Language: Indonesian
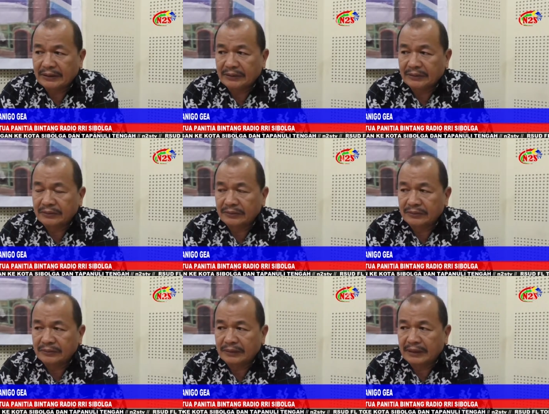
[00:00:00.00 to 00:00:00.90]
itu
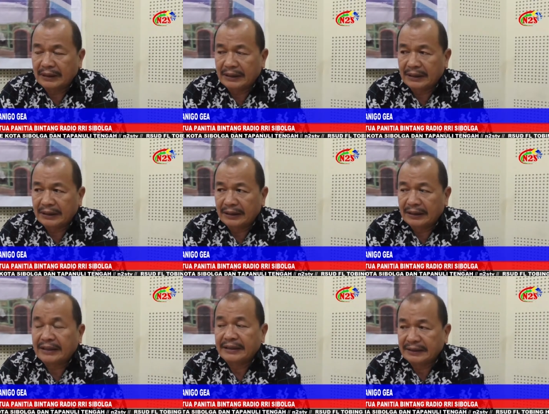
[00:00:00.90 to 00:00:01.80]
uh,
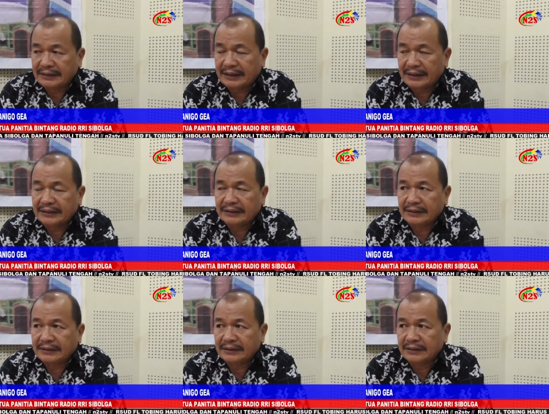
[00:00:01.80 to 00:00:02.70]
yang kita
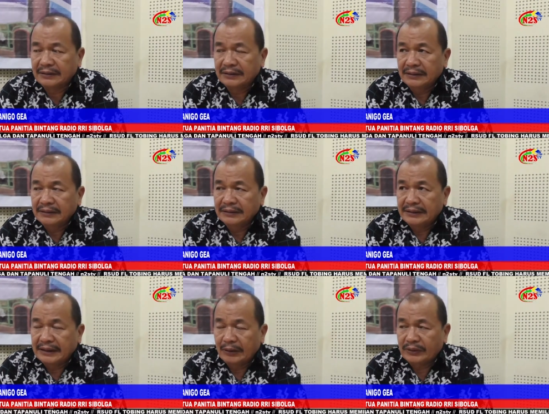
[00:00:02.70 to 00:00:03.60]
jaring
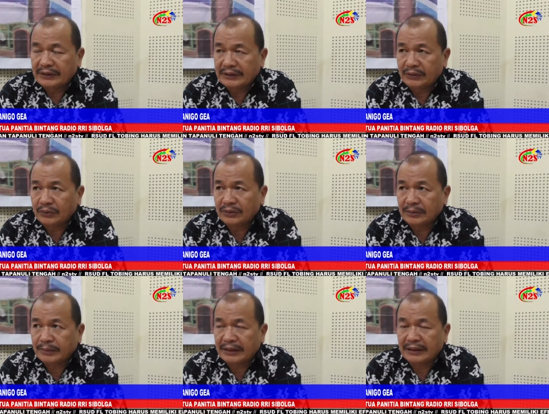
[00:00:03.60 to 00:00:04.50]
dari audisi itu
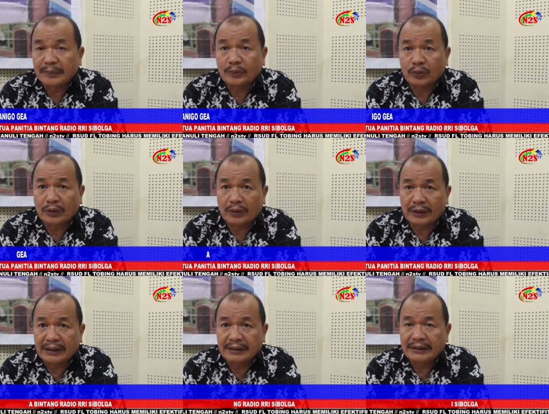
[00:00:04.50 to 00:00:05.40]
sebanyak 62
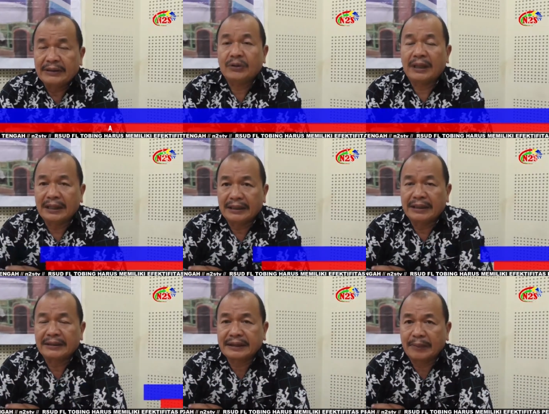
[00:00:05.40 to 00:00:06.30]
orang itulah
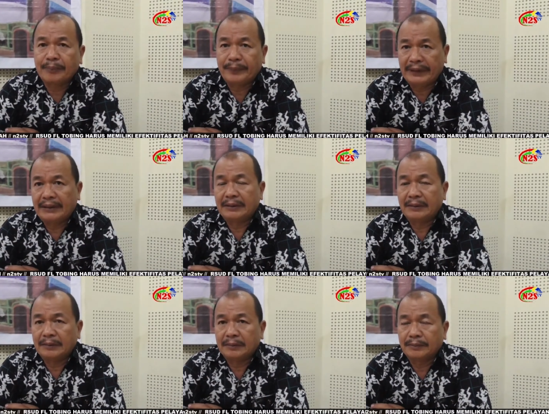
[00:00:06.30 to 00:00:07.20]
yang
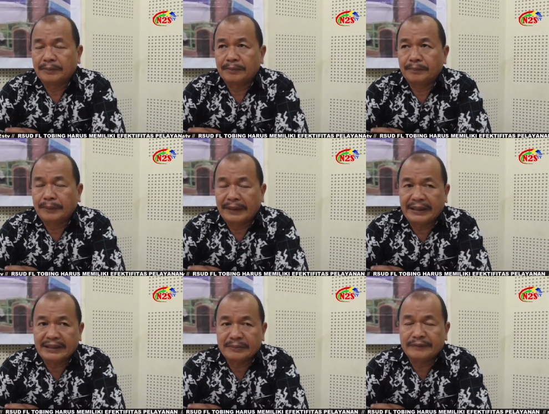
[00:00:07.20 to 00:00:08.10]
tampil
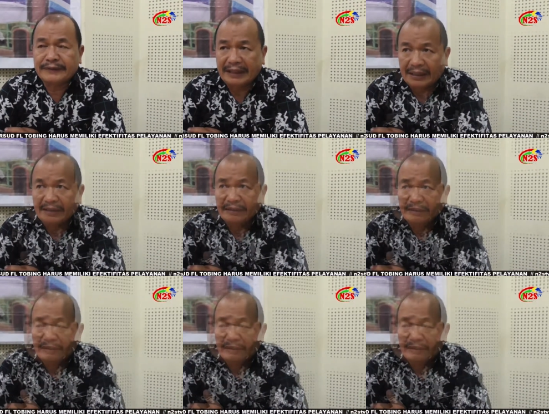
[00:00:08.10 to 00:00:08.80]
pada semifinal